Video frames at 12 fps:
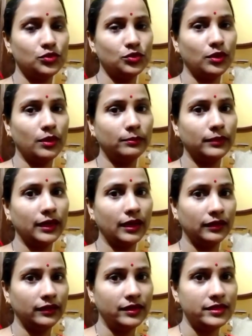जो हम
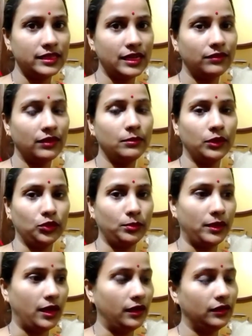बनाते हैं डीआईवाई मैं तो
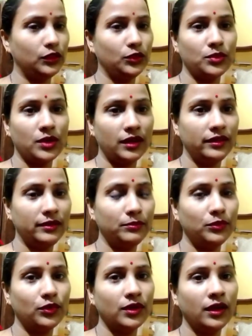बना लेती हूँ खाली
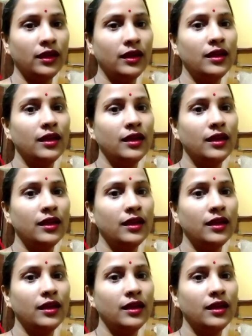डिब्बों का